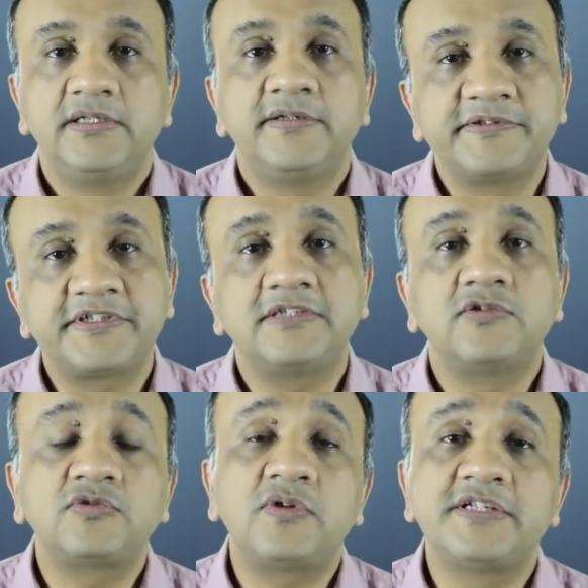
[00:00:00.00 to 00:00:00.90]
नमस्कार
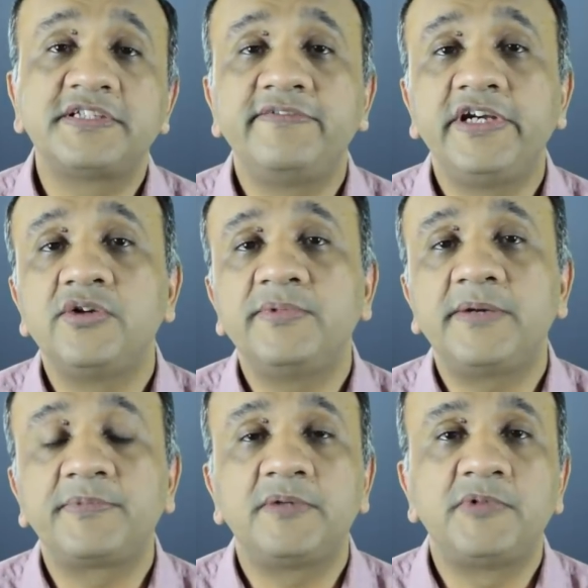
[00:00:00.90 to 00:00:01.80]
दोस्तों आज की वीडियो में
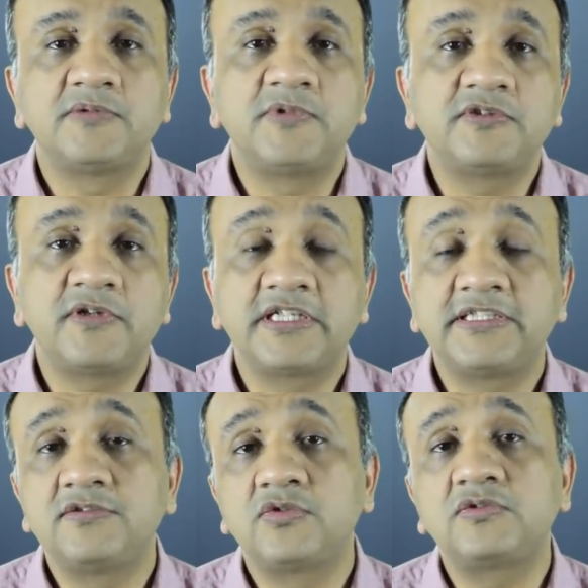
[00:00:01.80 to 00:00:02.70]
आपका बहुत बहुत
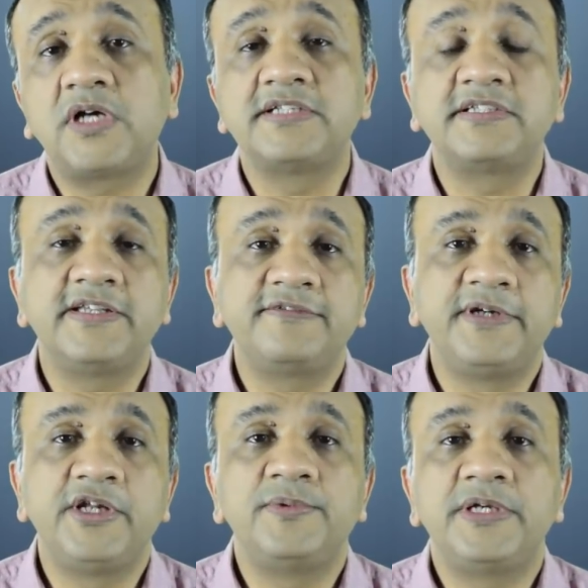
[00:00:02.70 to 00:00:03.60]
स्वागत है दोस्तों आज के इस
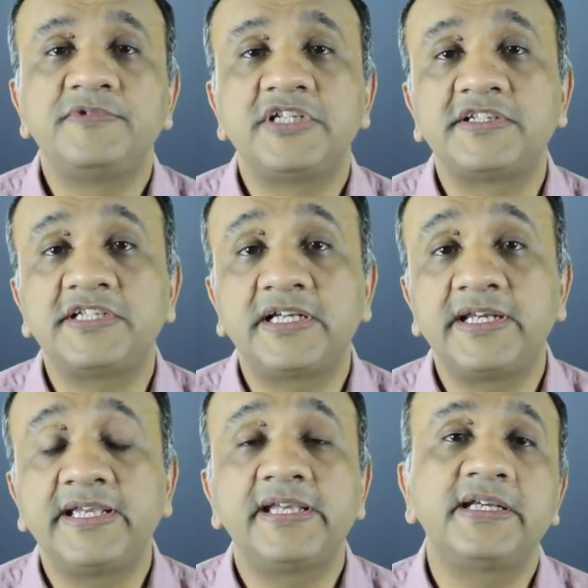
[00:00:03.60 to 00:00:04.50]
वीडियो में हम चर्चा
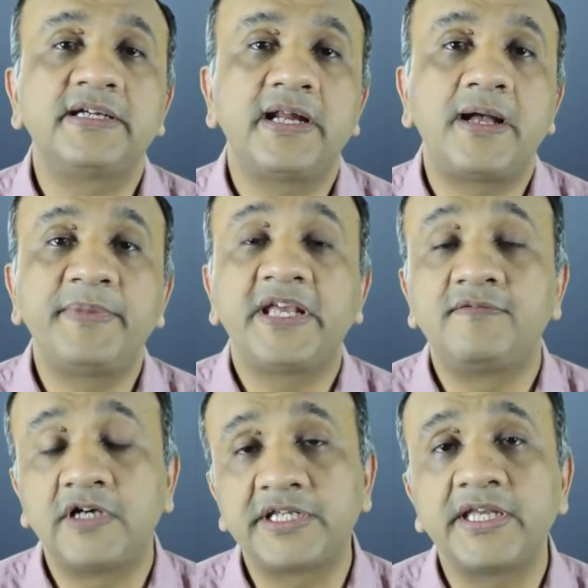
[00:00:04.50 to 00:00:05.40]
करेंगे कि अगर आप
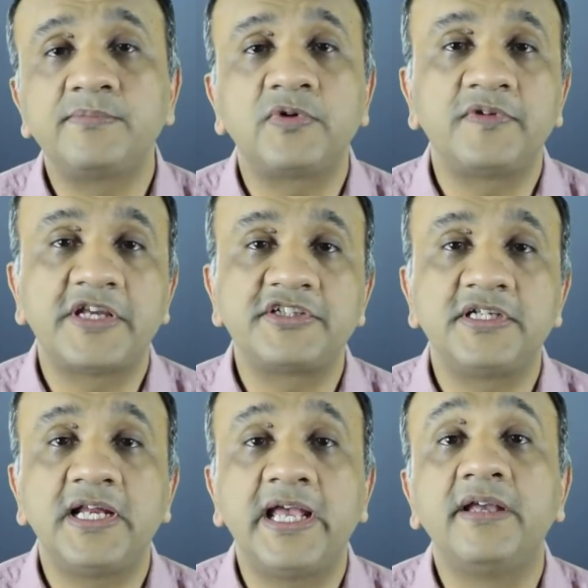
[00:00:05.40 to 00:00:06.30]
एक वर्किंग
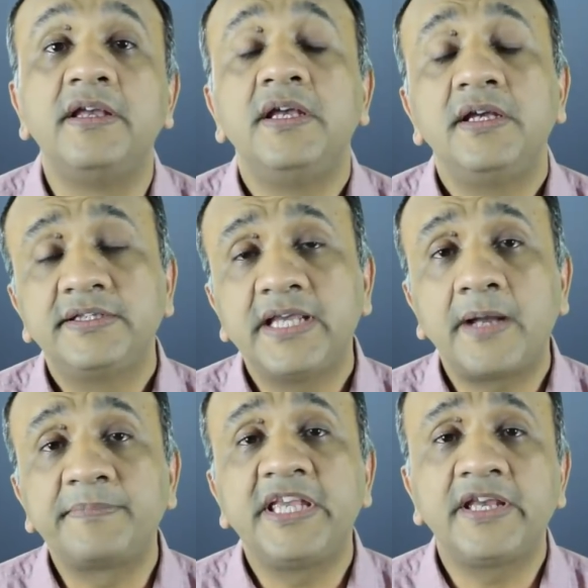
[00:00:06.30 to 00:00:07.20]
प्रोफेशनल हैं या
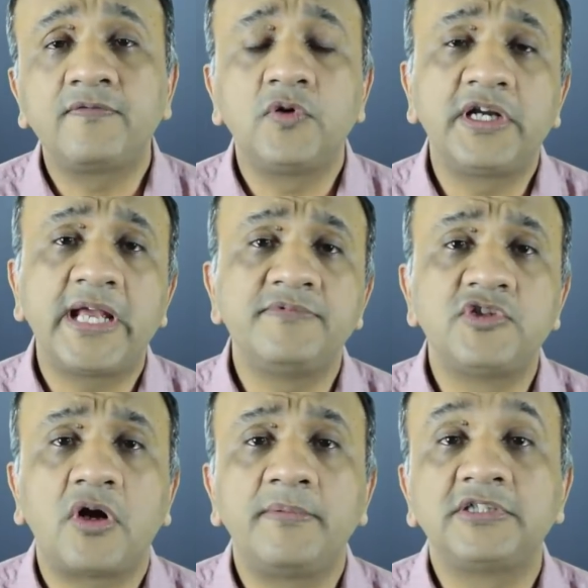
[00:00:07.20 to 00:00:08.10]
आपकी एक फुल टाइम
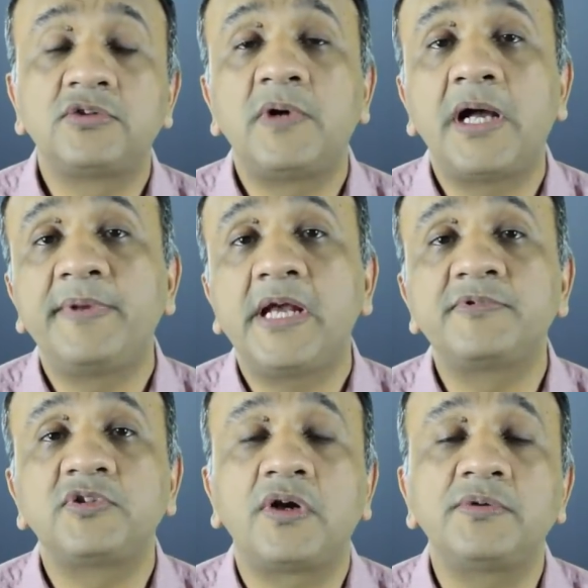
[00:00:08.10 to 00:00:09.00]
जॉब है तो वहाँ पे
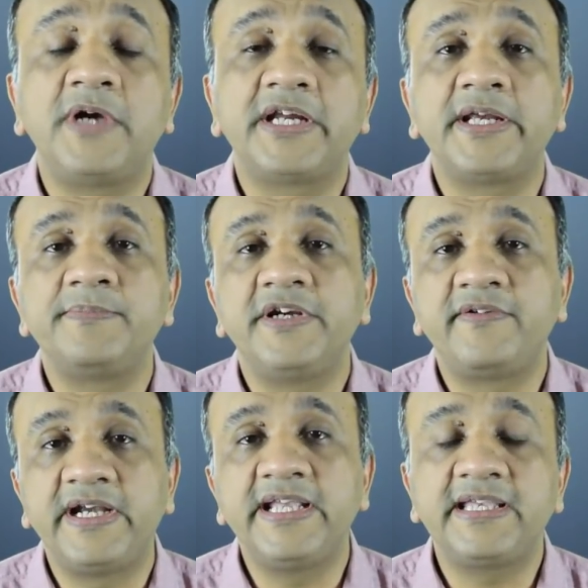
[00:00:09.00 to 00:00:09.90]
आप स्टॉक मार्केट में
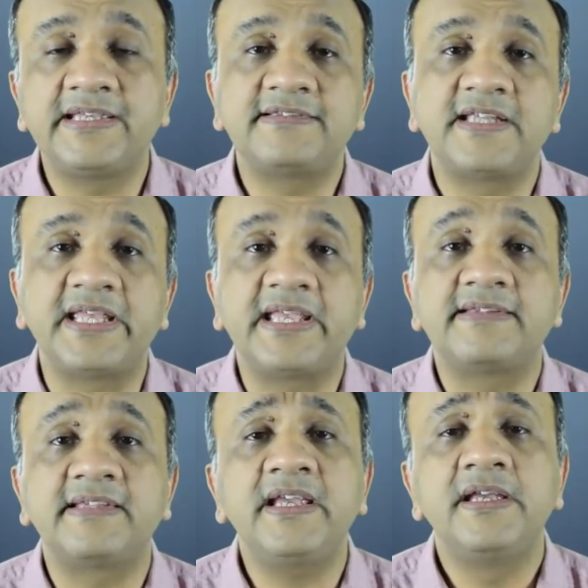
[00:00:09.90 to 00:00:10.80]
ट्रेडिंग किस
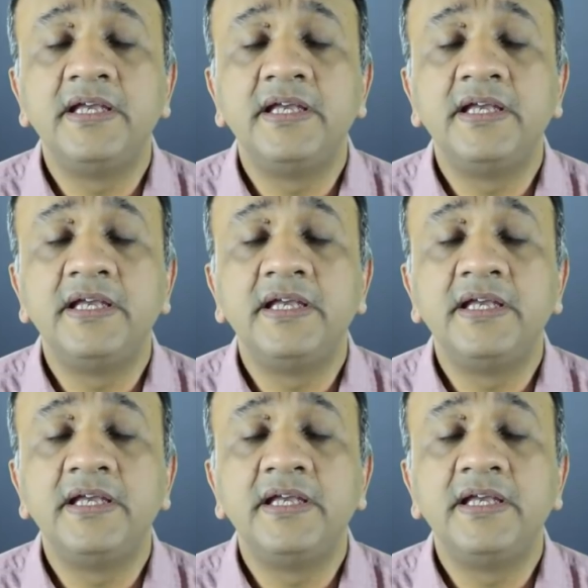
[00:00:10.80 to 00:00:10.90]
तरीके से